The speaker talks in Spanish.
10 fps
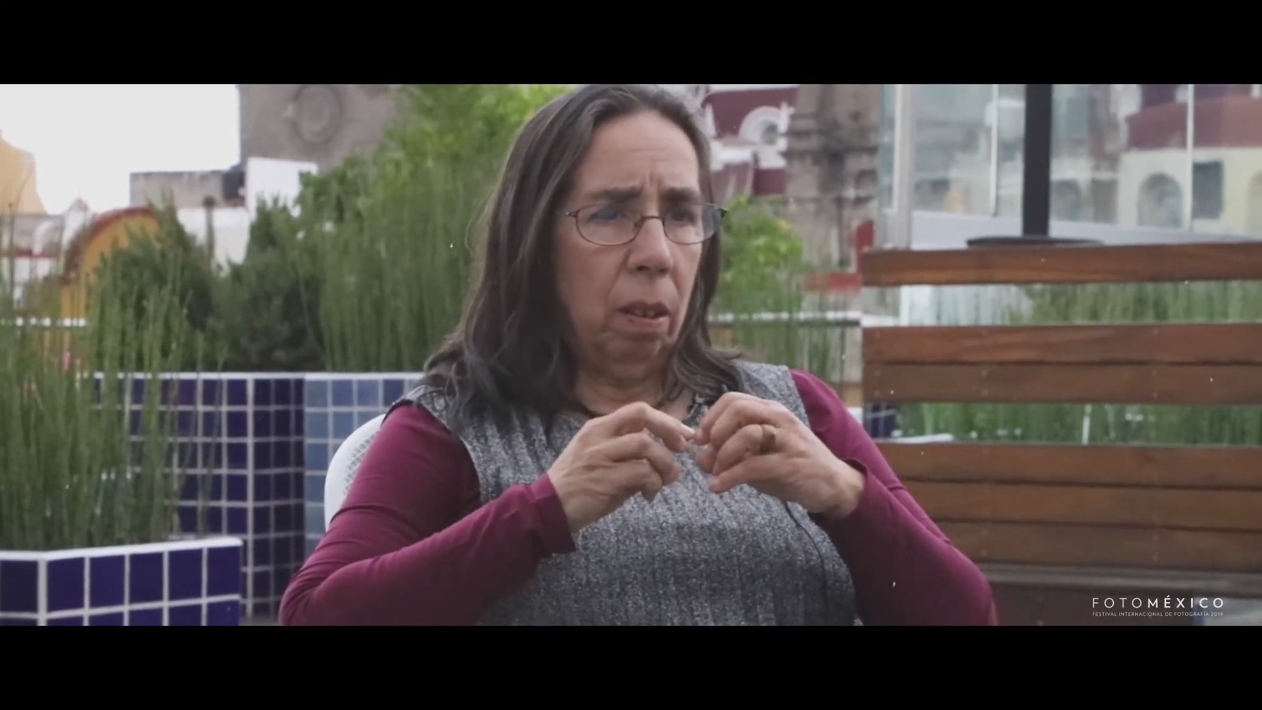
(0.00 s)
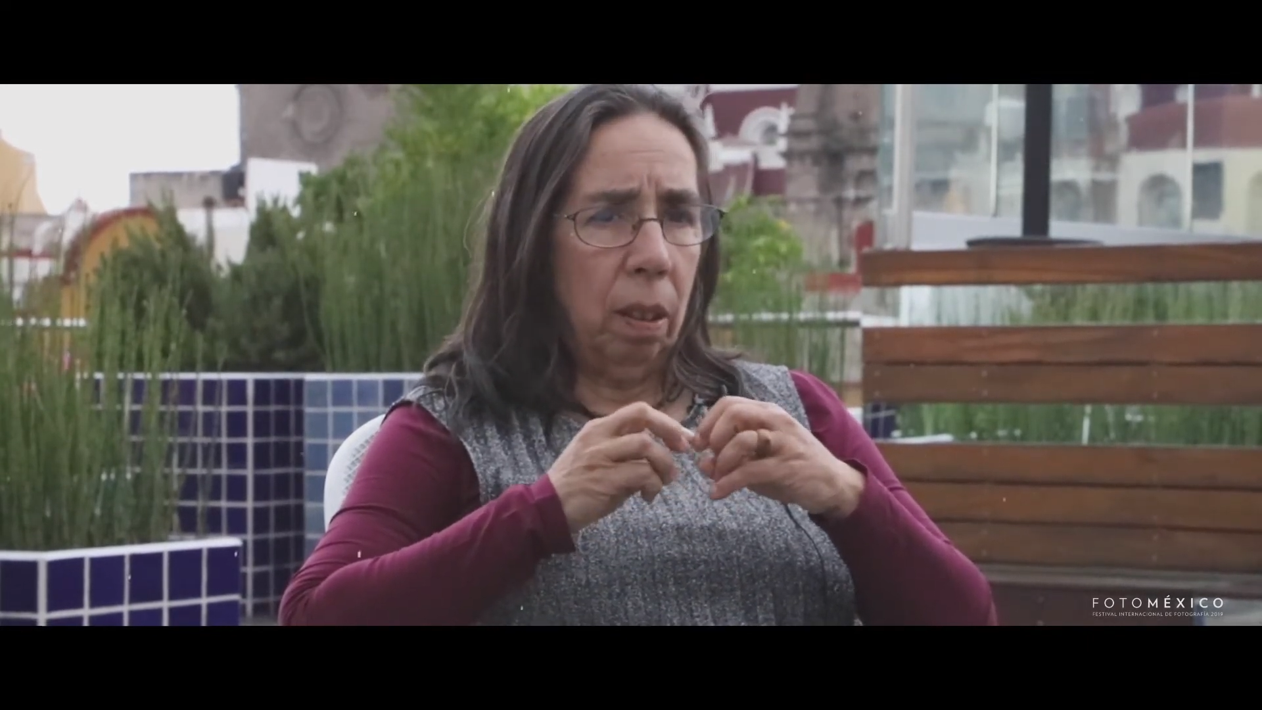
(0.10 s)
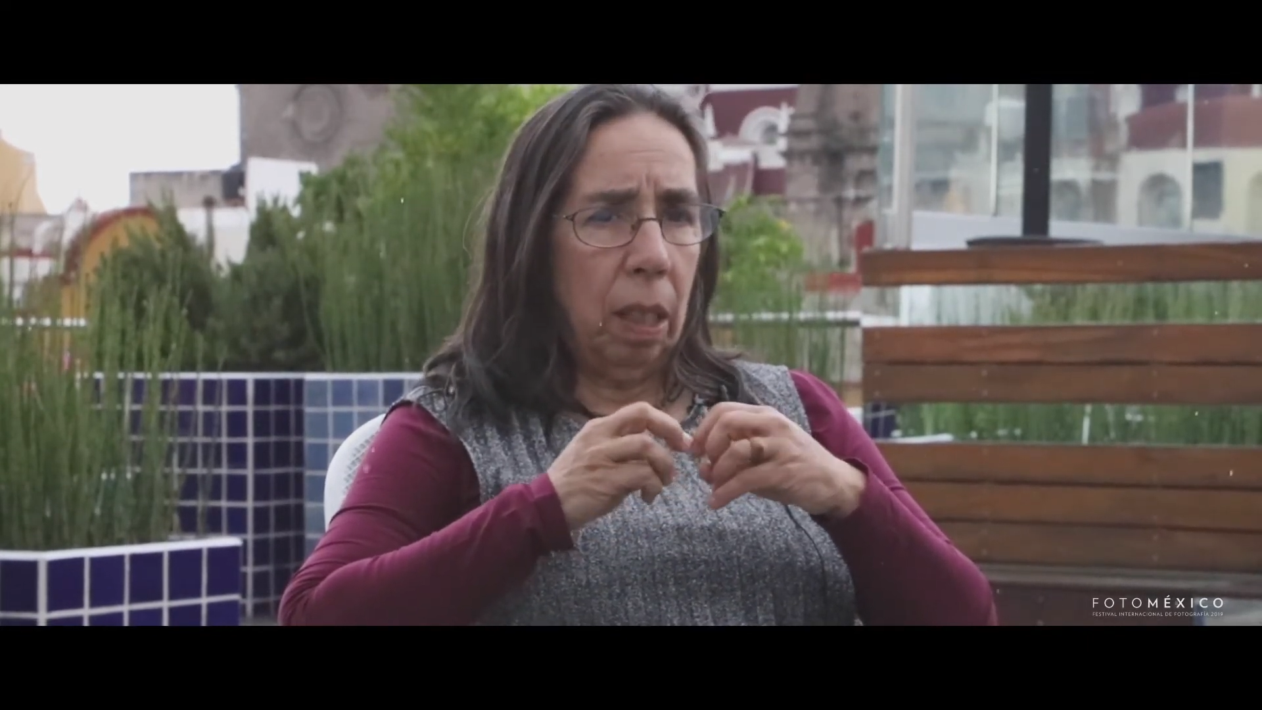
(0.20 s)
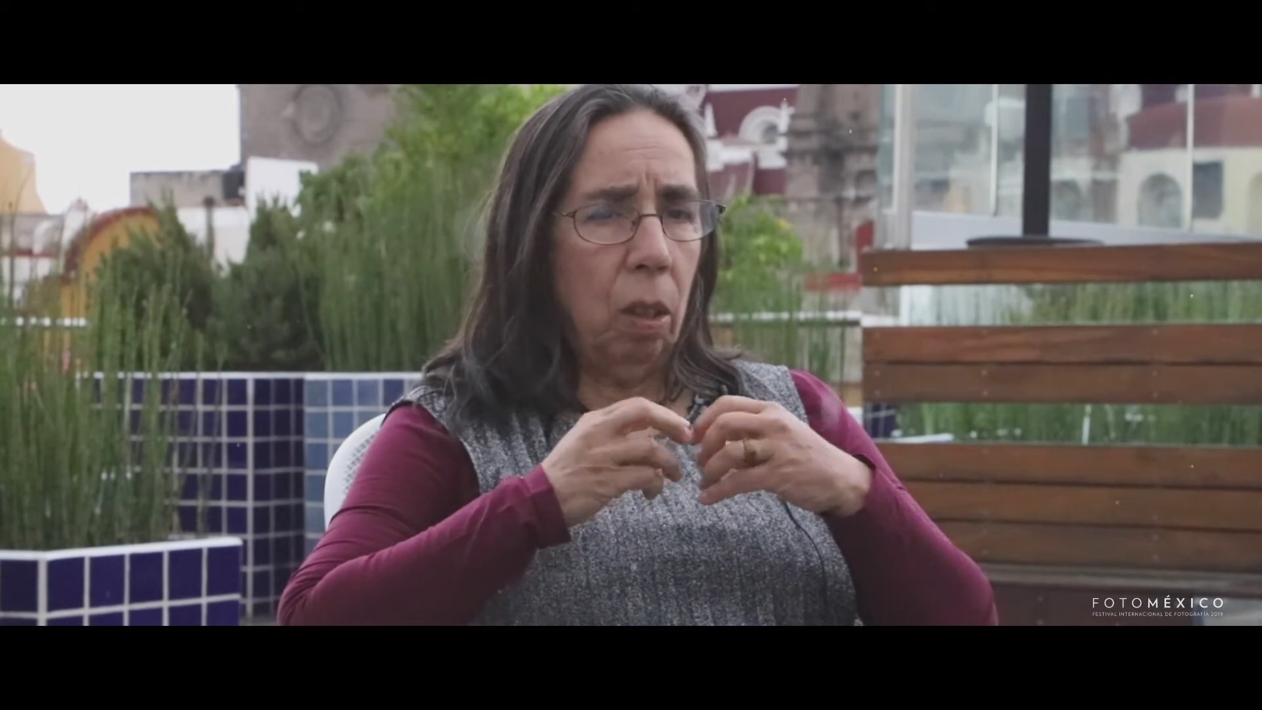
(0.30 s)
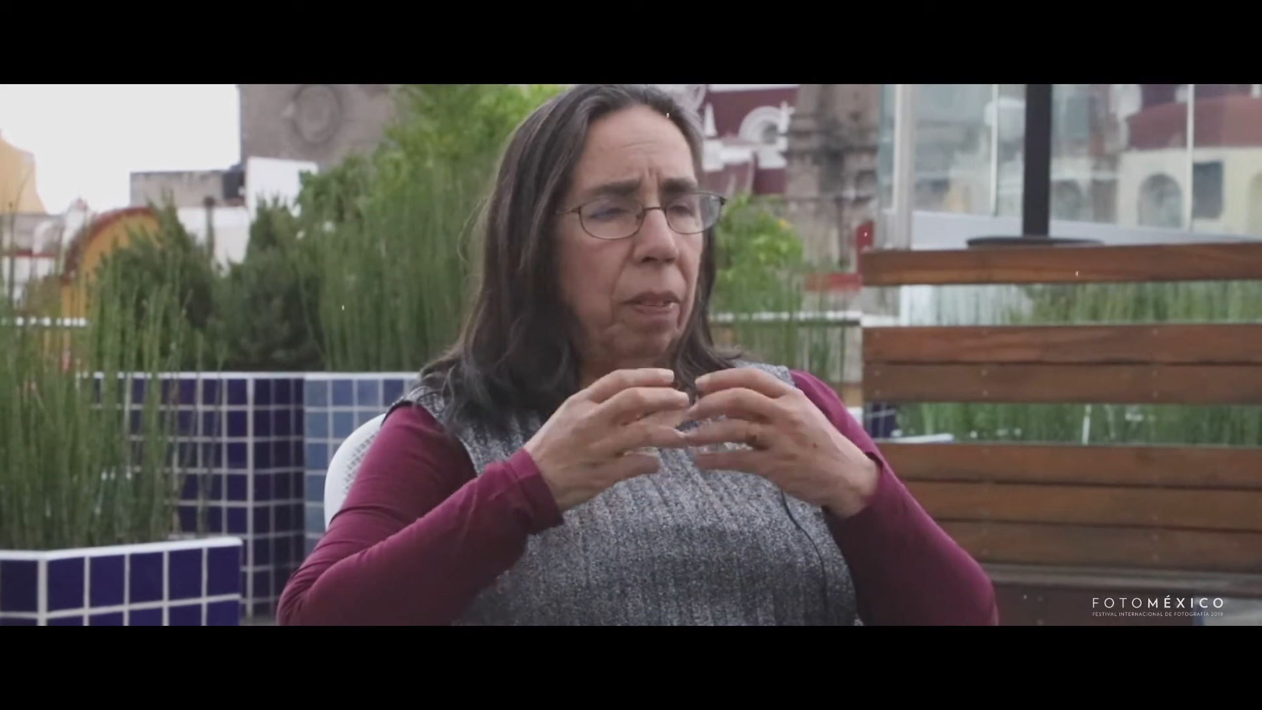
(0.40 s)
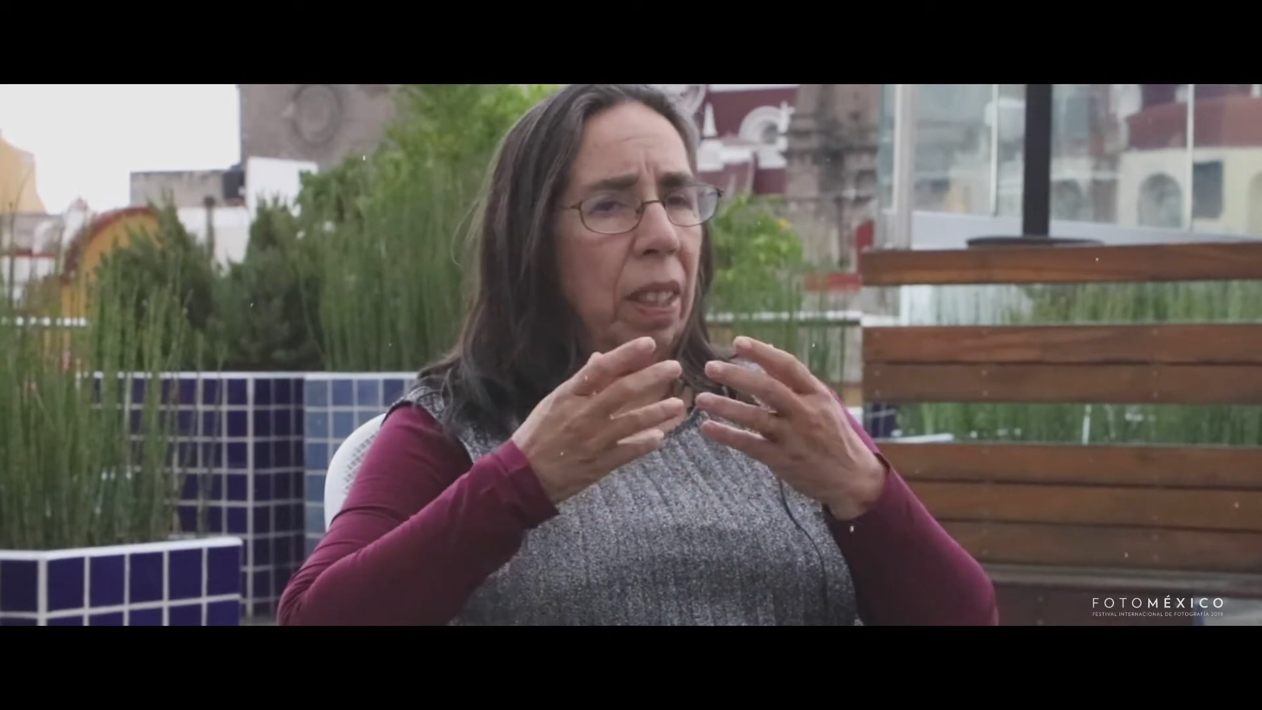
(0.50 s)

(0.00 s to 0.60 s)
se nos